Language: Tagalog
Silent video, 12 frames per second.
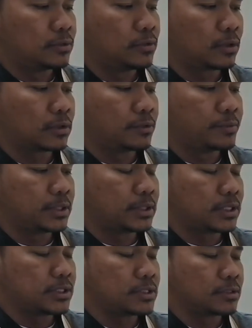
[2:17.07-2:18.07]

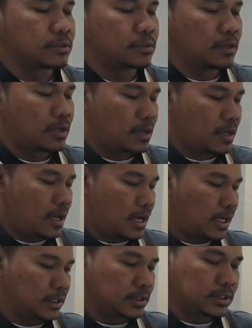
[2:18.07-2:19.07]
documentation
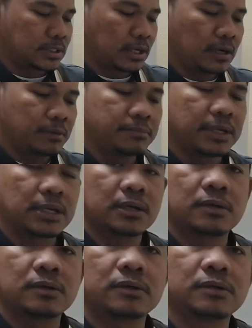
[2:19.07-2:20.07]
at isang
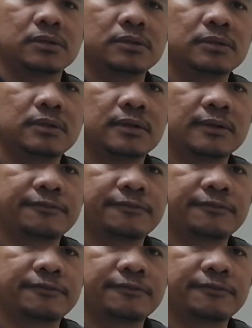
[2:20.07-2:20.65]
merong